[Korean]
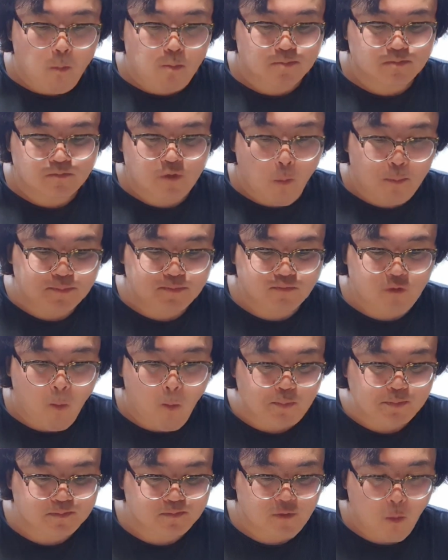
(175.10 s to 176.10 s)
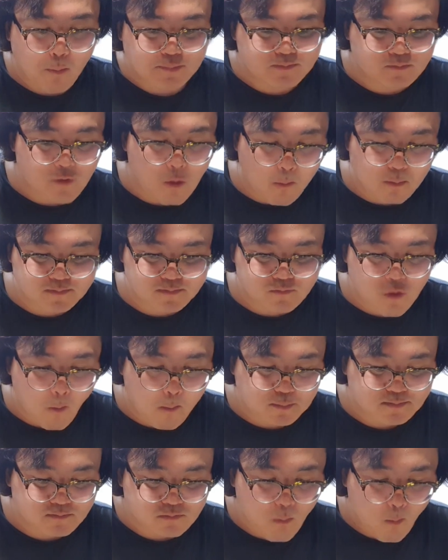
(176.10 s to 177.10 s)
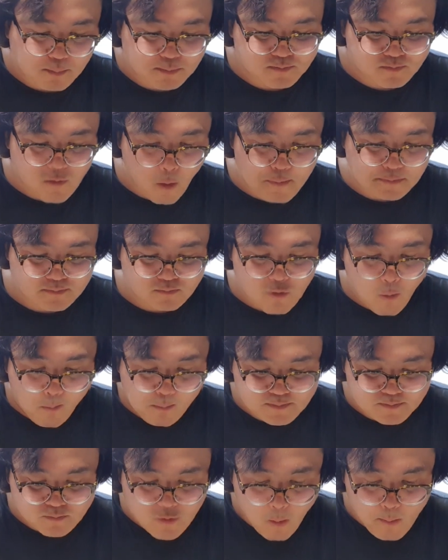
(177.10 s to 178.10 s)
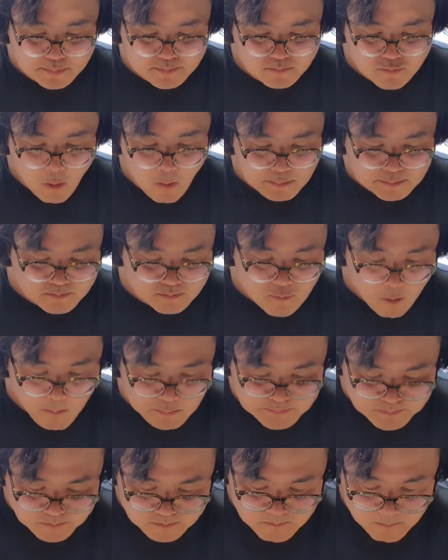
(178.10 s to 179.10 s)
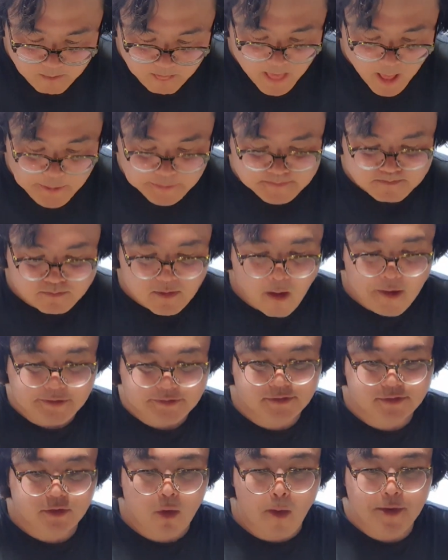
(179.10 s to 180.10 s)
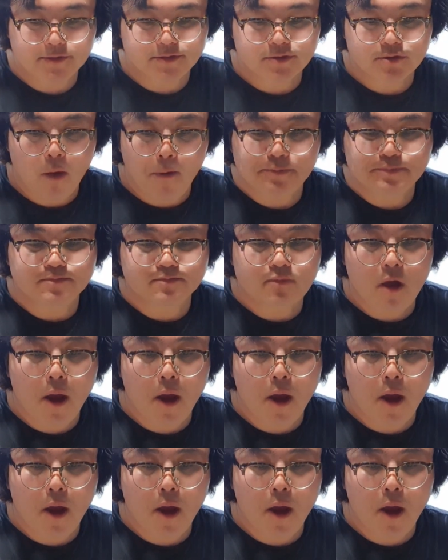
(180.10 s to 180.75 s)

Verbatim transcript: 특유의 그, 그 단맛? 단맛이 굉장했습니다. 단맛이